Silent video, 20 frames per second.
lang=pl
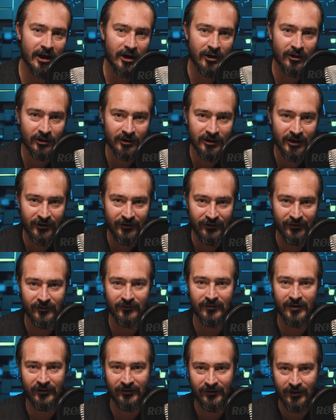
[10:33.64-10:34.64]
na koniec
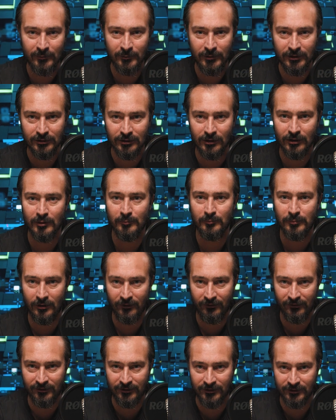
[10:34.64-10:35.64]
wracamy do
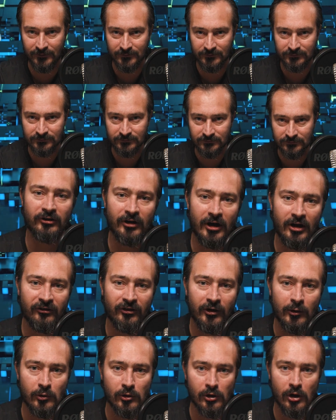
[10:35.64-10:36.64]
Polski.
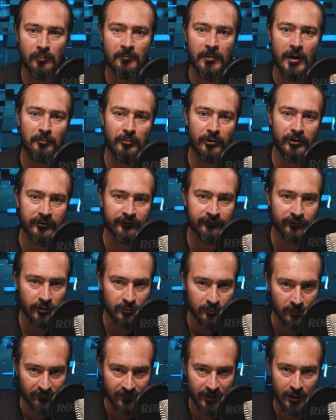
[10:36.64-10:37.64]
Charge Europa
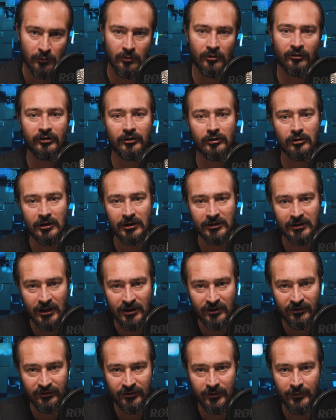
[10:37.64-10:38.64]
poinformowało, że
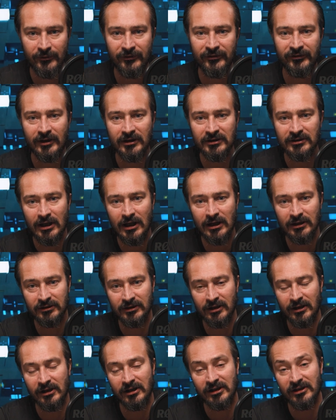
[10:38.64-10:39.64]
dogadali się z
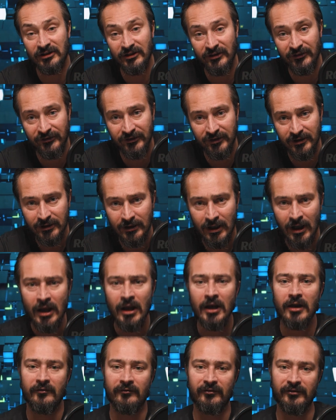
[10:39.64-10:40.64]
Santander Leasing
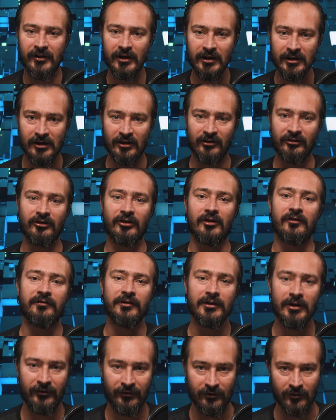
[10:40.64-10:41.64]
w zakresie
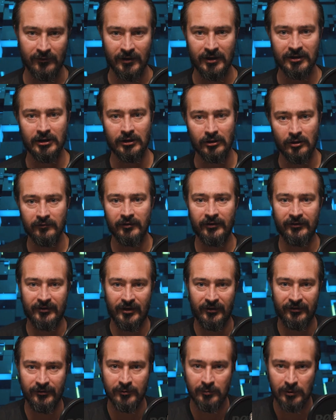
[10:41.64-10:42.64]
finansowania nowych
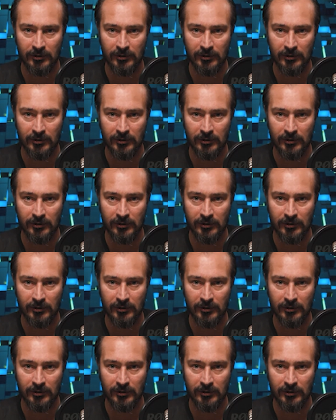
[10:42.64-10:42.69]
stacji